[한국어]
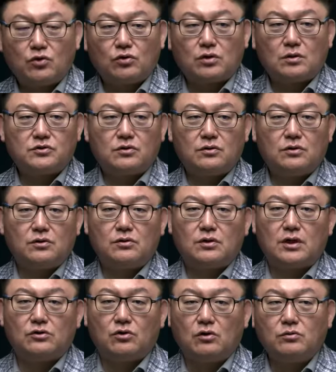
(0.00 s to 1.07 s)
교육감
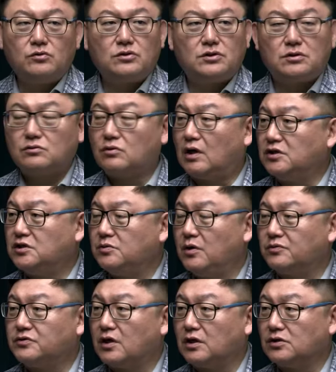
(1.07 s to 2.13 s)
선거가 너무 지금 관심이
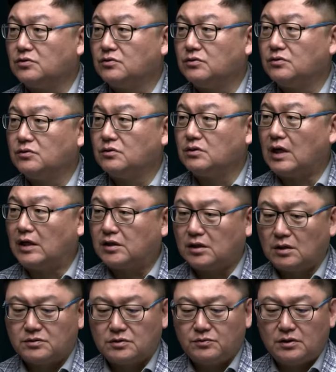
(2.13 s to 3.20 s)
없어가지고 예,
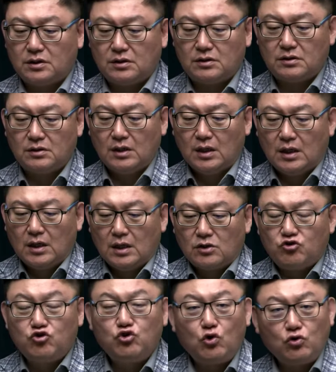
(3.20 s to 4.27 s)
안타깝습니다. 예.
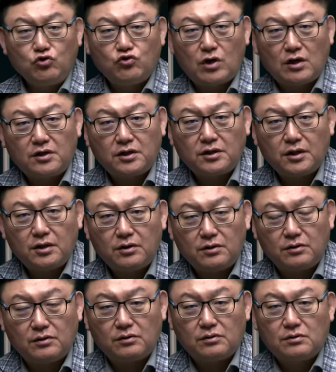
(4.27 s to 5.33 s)
유동규가
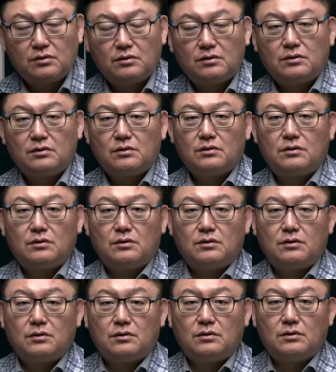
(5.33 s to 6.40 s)
그랬대요.
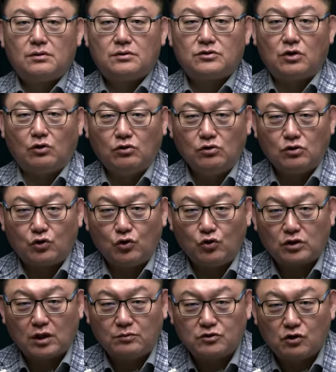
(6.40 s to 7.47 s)
서울
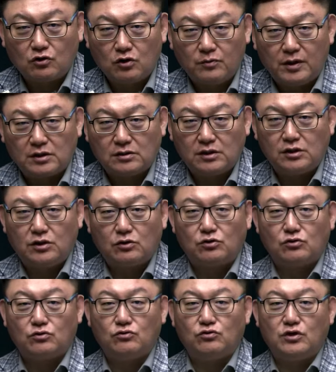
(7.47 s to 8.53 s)
교육감 선거만
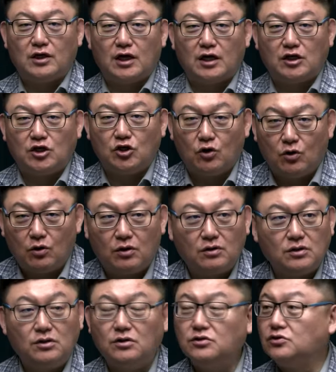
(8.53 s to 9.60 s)
이겨도 우리가 이겨
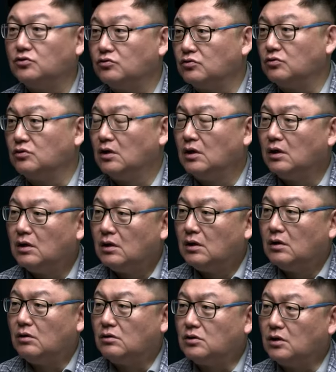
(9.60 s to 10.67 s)
이런 식으로
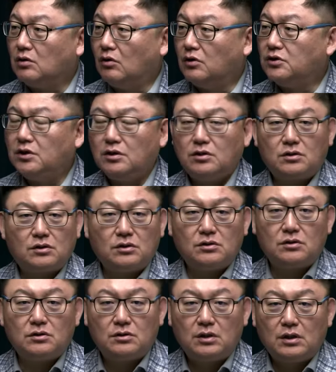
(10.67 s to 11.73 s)
네. 어디 어디
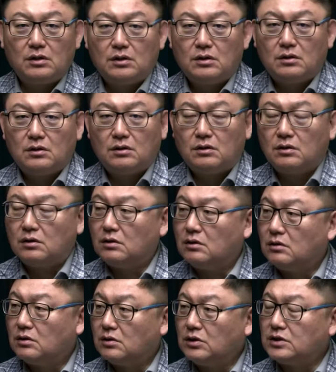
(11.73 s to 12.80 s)
그
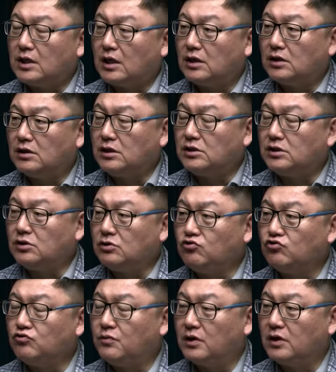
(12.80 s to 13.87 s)
어, 이상한 이찍
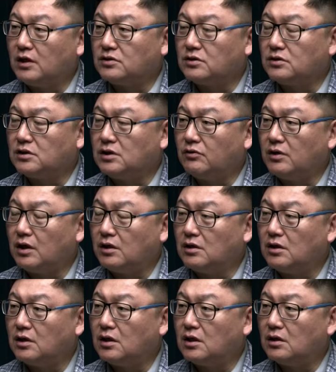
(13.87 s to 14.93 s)
유튜버에 나가서 그따위
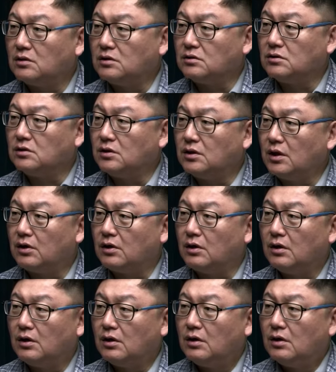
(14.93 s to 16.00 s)
얘기를 했다고 그러던데
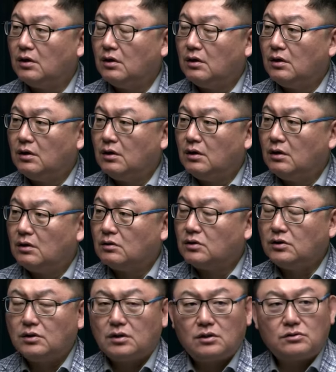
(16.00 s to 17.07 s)

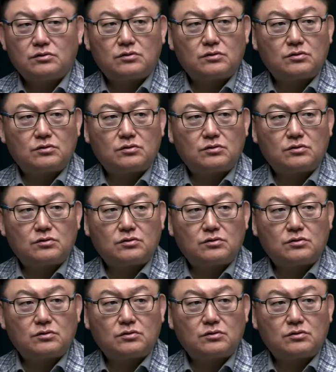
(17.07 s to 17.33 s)
그러니까